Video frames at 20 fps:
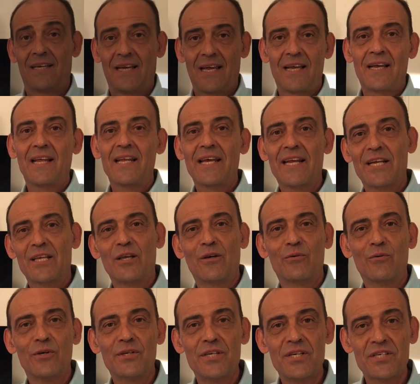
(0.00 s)
Aí, galera que
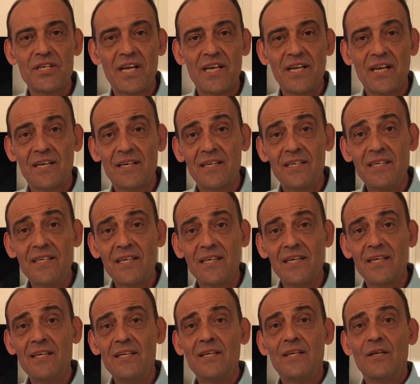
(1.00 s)
curte engenharia
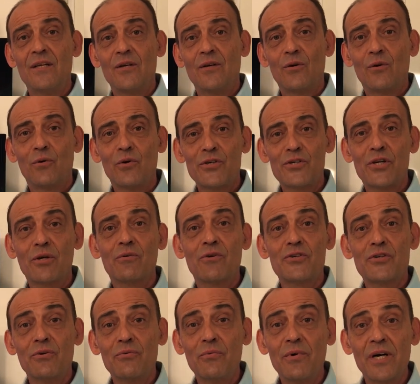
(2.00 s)
clínica, hoje
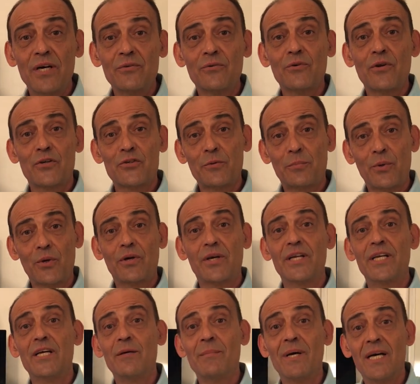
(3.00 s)
continuando o nosso
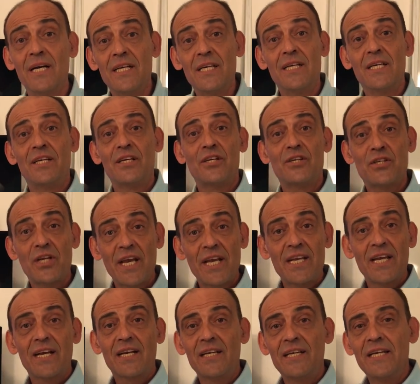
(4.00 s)
programa
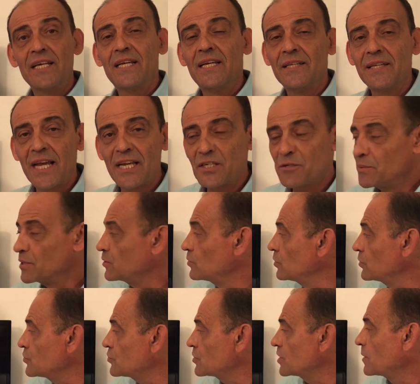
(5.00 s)
Engenharia Clínica em 10
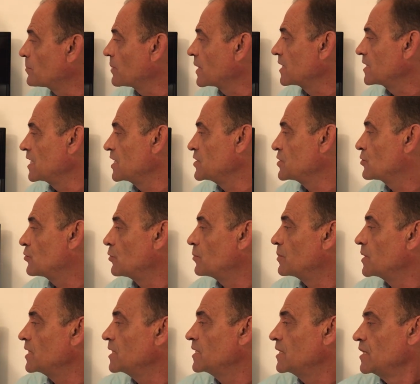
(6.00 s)
Minutos, que pretende
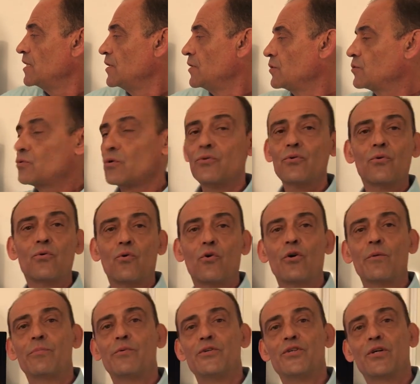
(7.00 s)
cobrir todo o
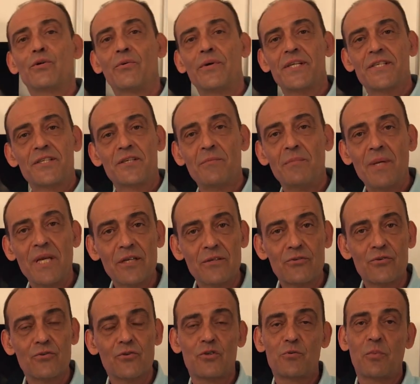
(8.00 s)
corpo de
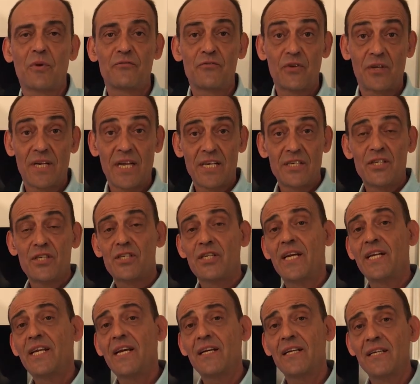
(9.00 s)
conhecimentos dos profissionais de
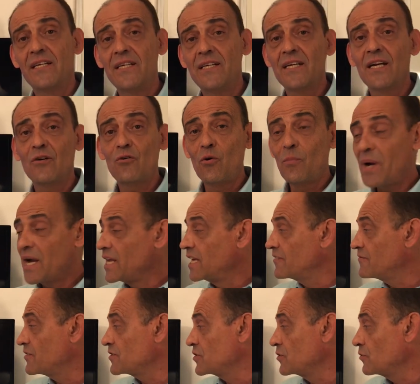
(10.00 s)
engenharia clínica com uma
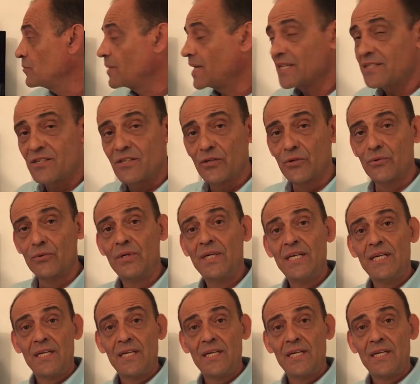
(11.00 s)
ênfase no Brasil.